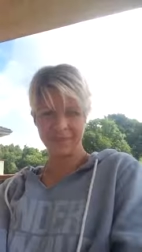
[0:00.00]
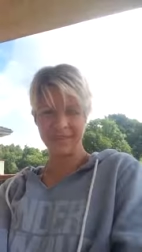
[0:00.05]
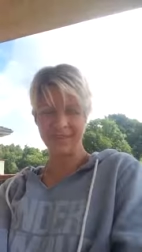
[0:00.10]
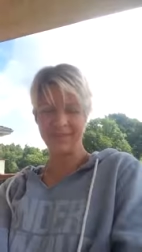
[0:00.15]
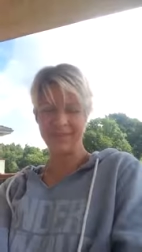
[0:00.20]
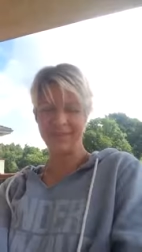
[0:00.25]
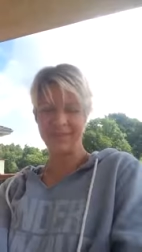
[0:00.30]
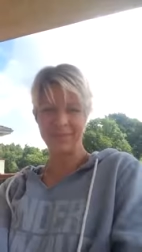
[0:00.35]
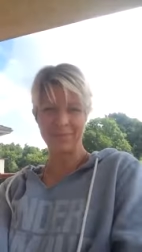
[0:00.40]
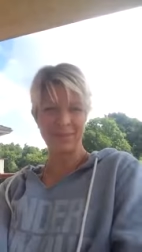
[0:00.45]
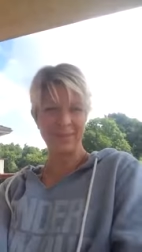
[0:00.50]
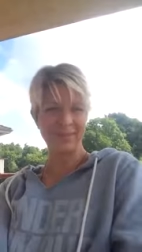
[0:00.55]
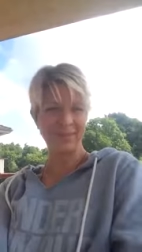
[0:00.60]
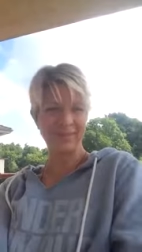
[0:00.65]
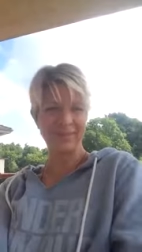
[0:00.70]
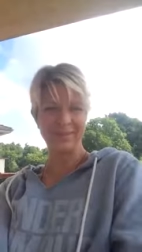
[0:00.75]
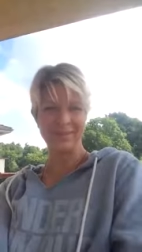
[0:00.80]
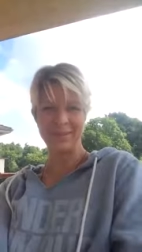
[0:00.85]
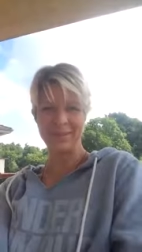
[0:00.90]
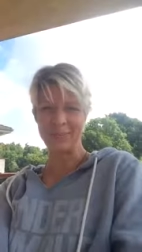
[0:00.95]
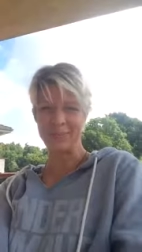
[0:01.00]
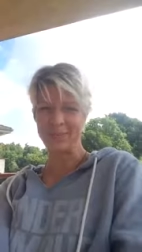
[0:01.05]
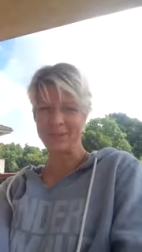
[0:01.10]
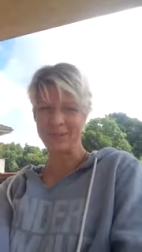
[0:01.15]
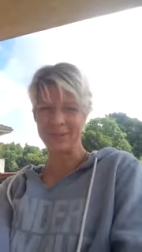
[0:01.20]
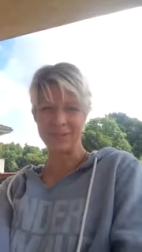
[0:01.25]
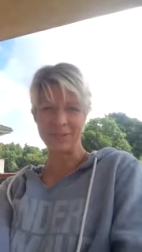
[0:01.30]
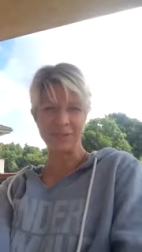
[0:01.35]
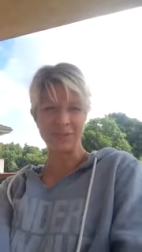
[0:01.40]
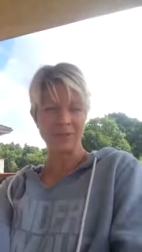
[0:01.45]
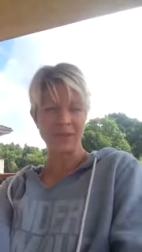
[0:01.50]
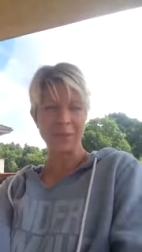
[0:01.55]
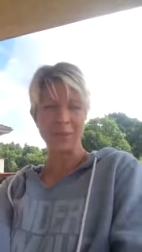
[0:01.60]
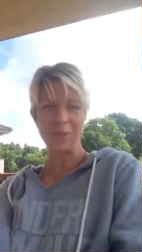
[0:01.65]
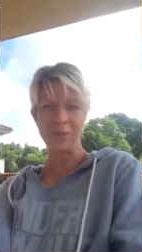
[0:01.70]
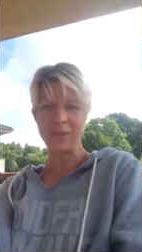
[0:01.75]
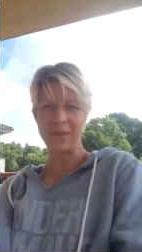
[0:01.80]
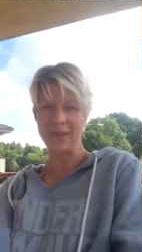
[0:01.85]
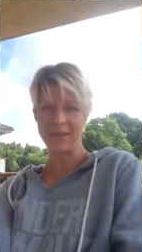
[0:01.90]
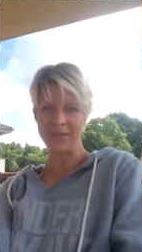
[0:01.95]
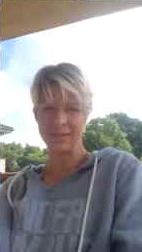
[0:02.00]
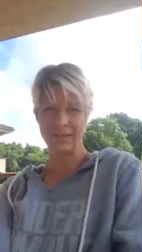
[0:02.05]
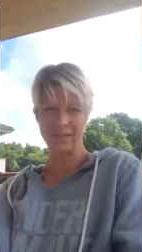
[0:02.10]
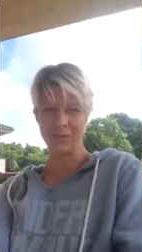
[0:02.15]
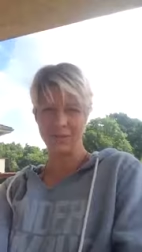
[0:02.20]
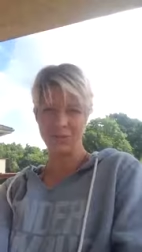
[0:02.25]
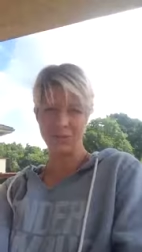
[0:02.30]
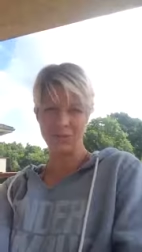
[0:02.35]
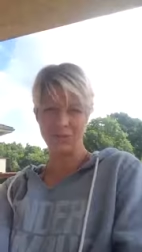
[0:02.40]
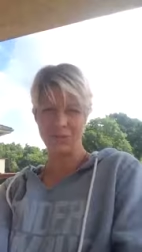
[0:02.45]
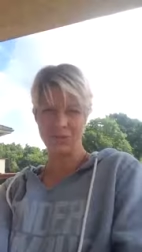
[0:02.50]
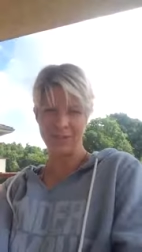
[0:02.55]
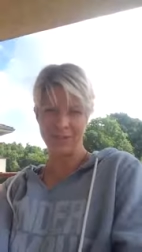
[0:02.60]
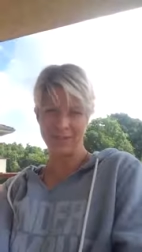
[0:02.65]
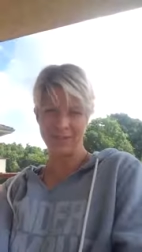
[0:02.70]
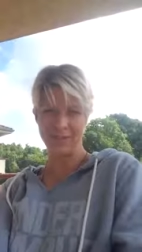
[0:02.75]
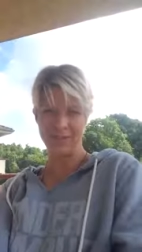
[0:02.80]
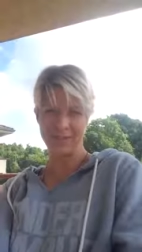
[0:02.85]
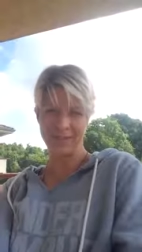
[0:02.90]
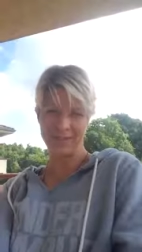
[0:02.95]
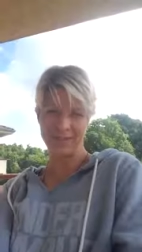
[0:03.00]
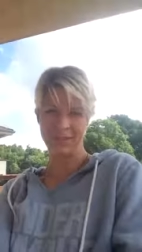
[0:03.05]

è veramente una persona piena di luce